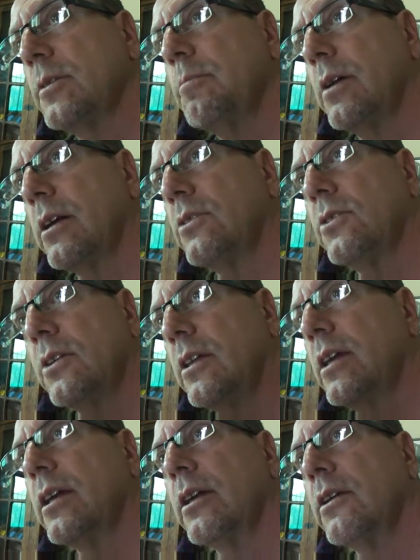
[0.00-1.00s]
o Brasil
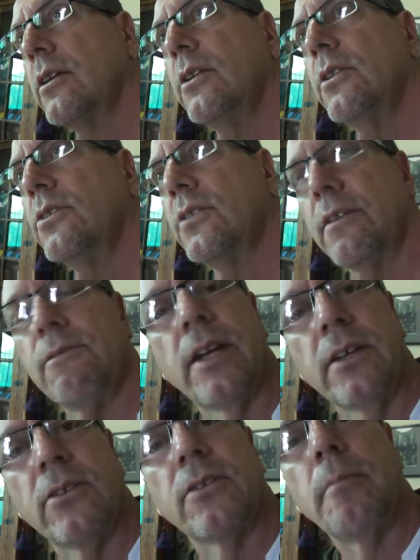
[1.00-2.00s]
é 100
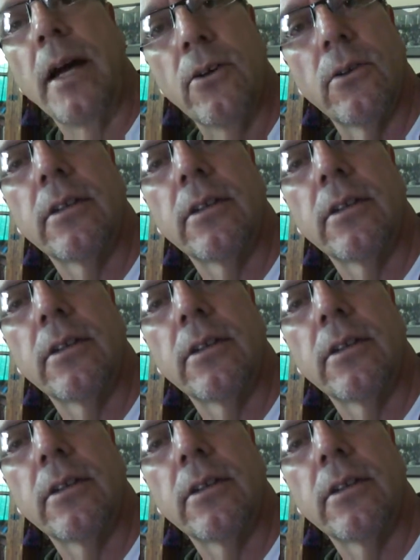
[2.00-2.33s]
vezes maior